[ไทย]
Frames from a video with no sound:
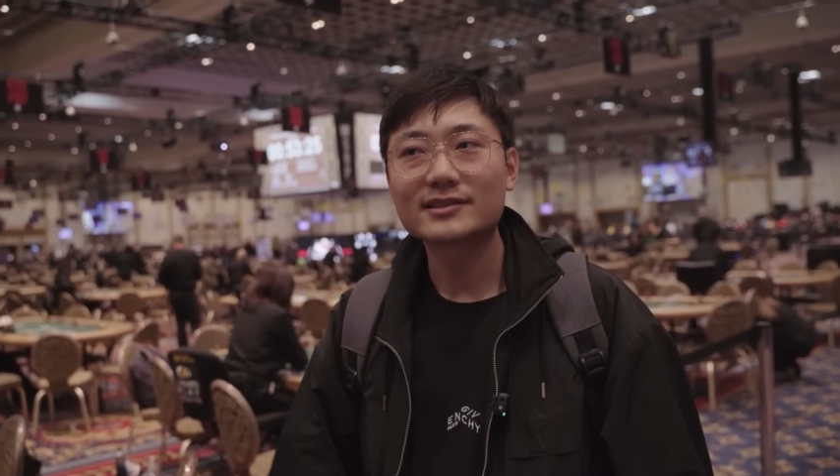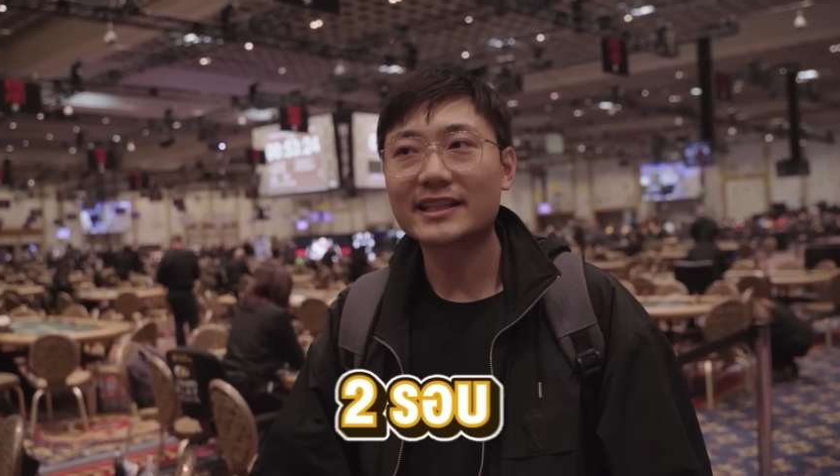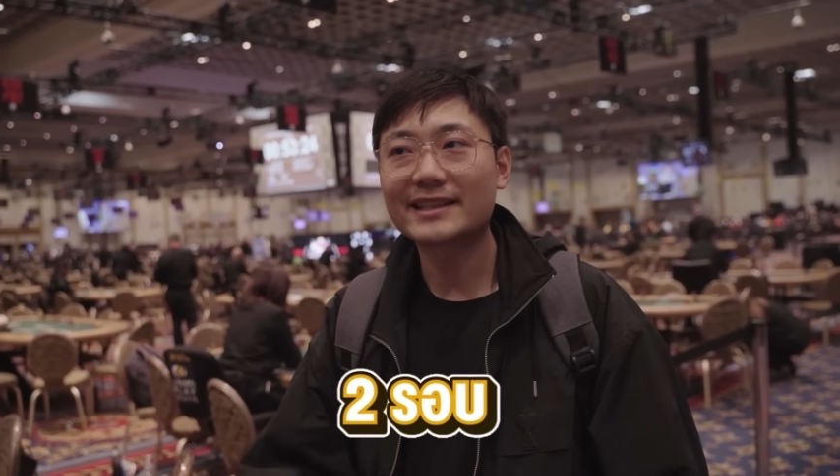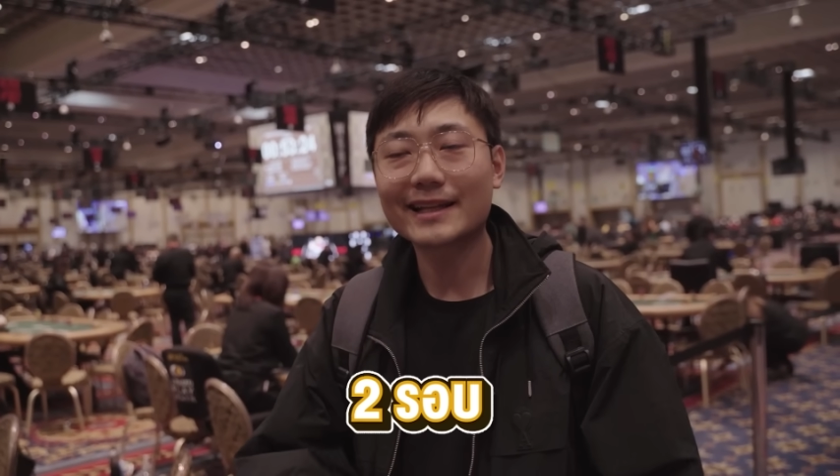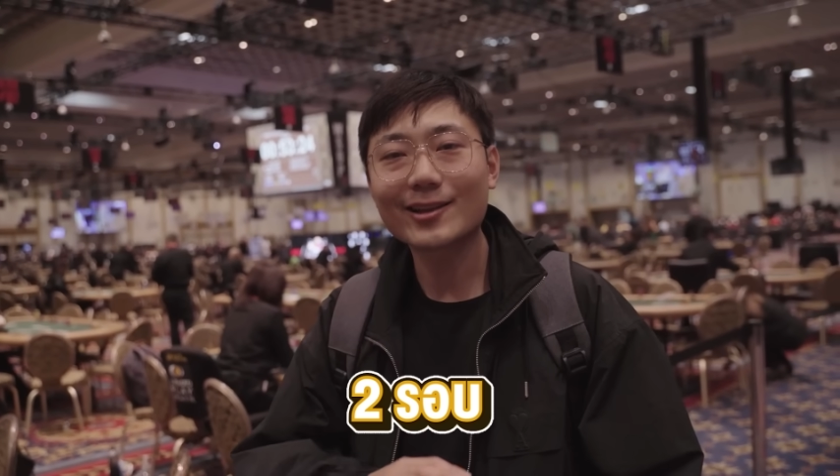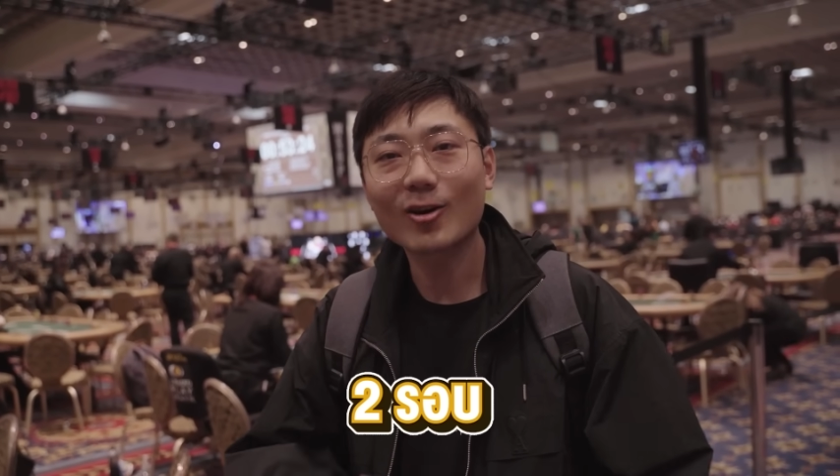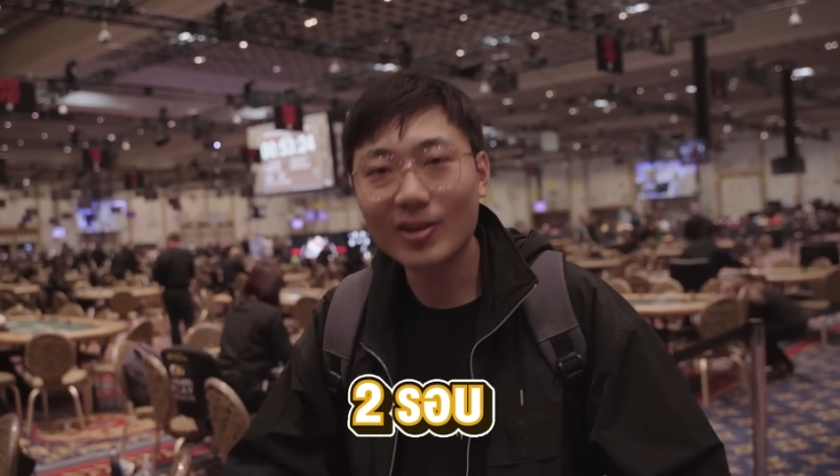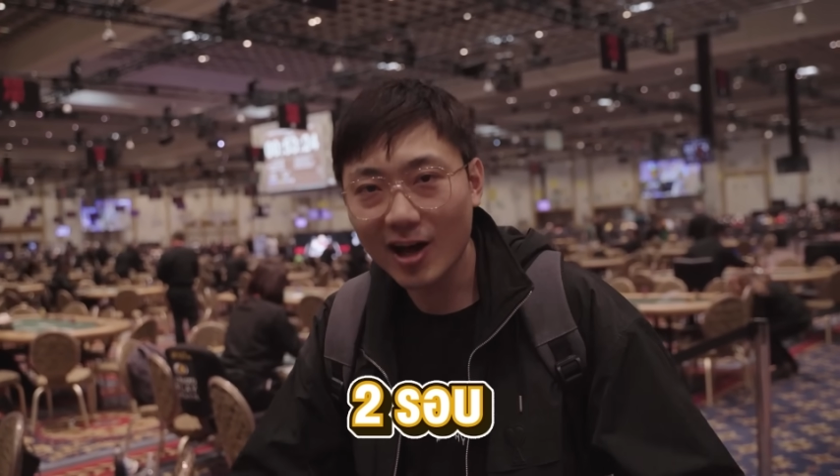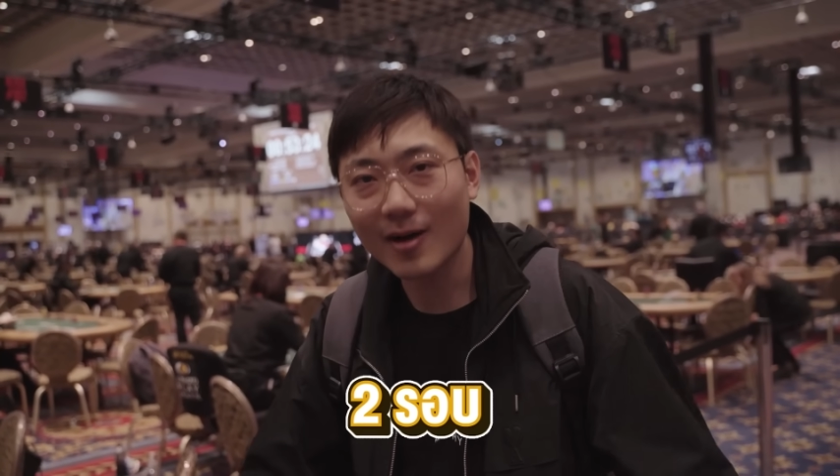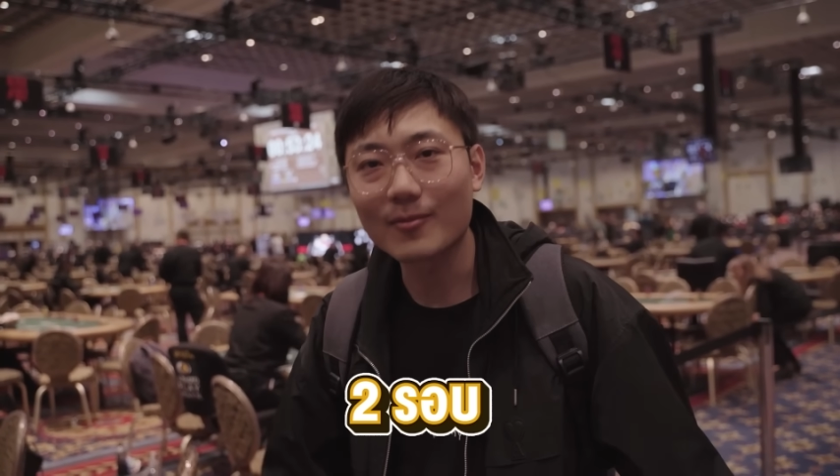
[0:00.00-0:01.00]
ติดเซต
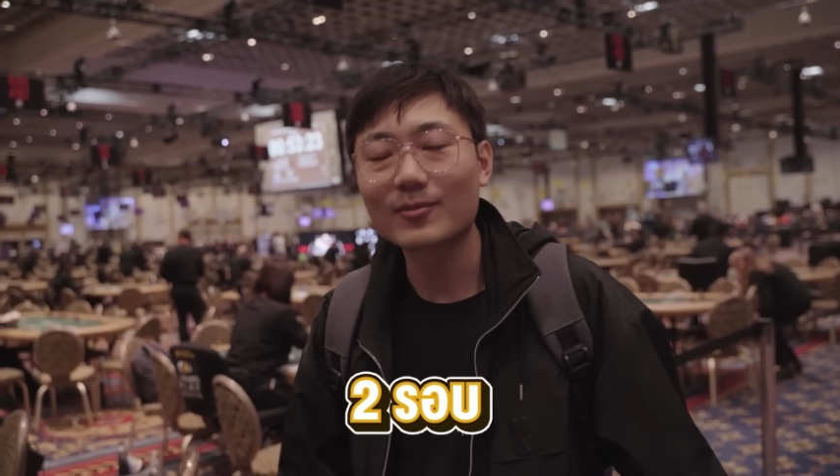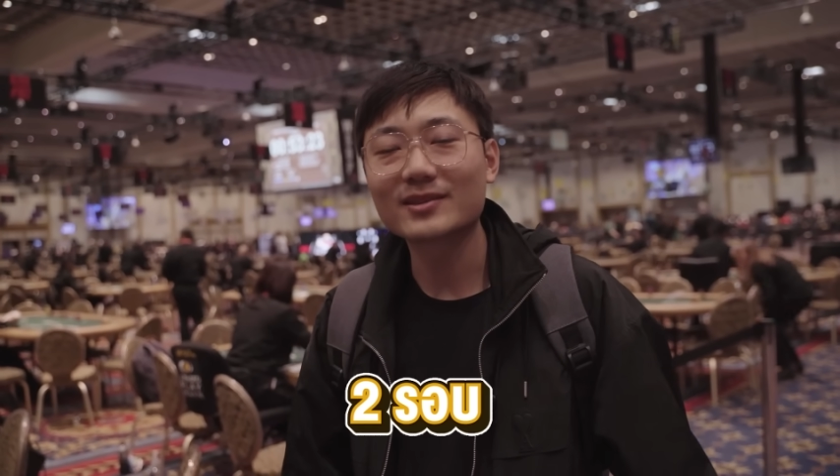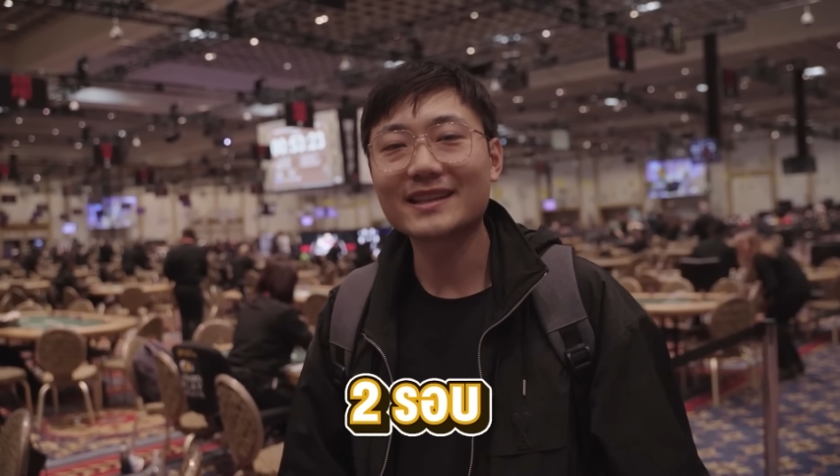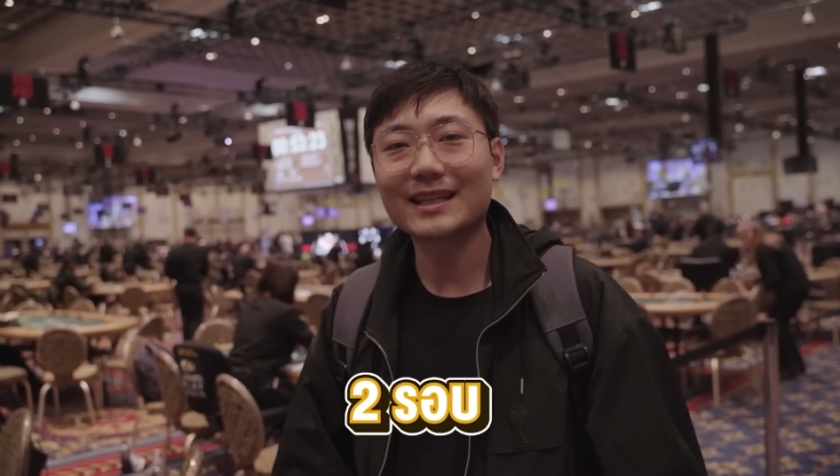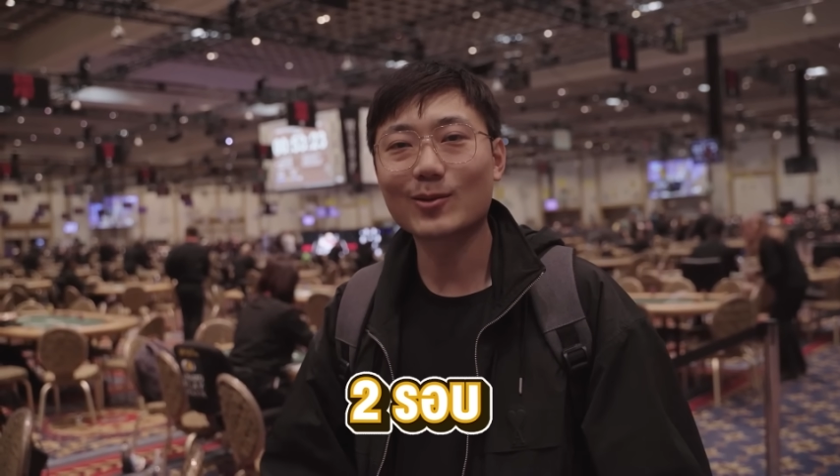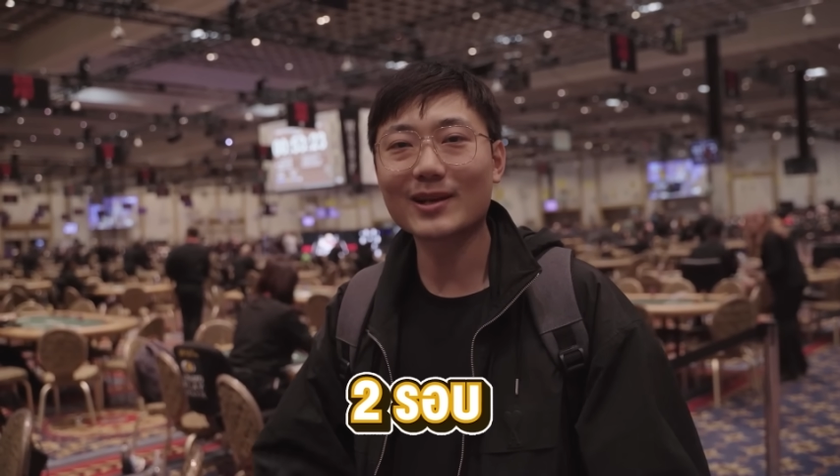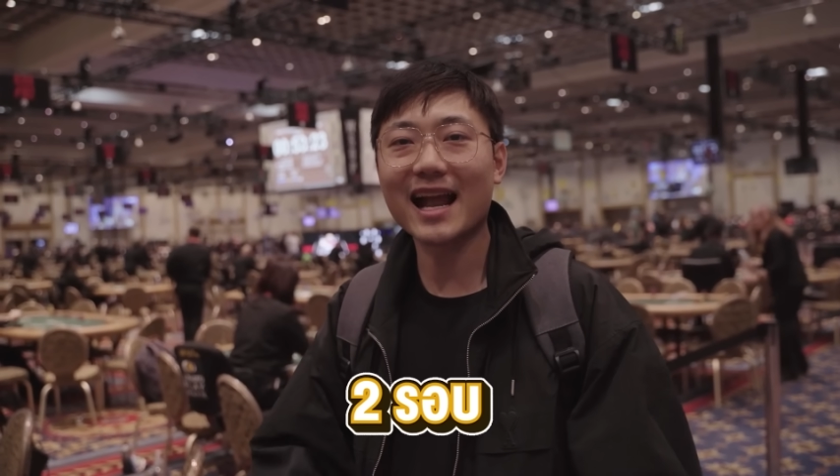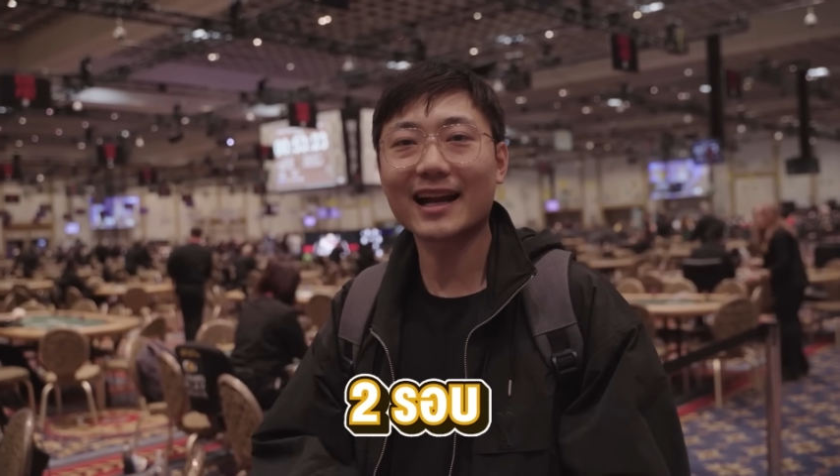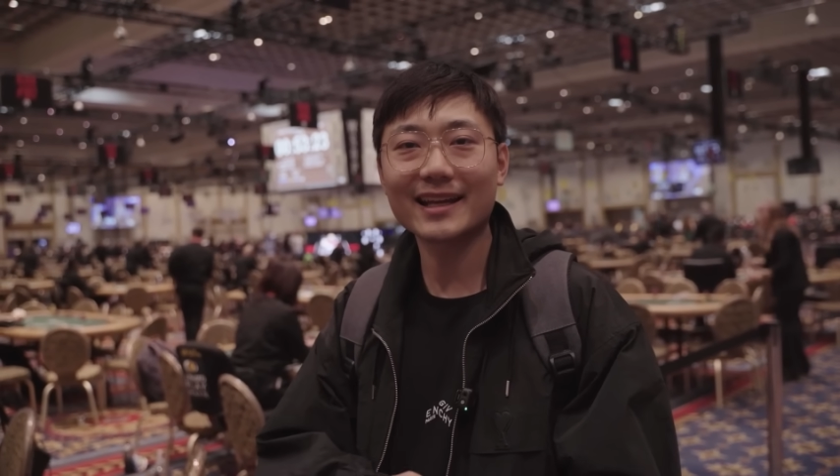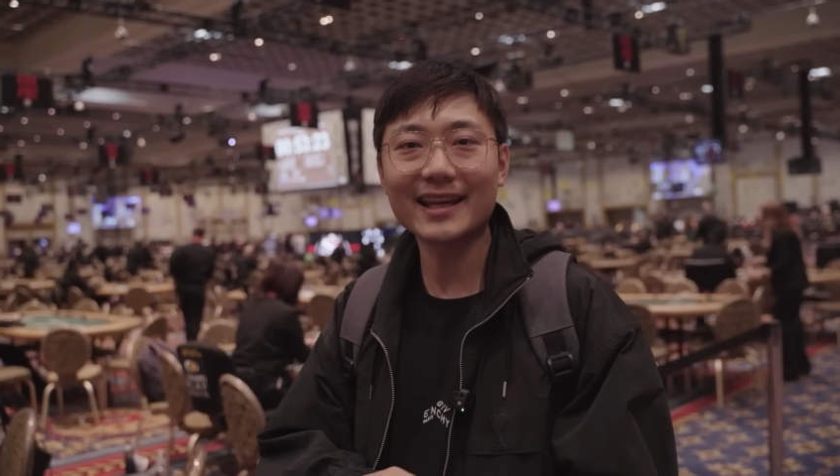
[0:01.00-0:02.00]
2 รอบ ติดทุกอย่าง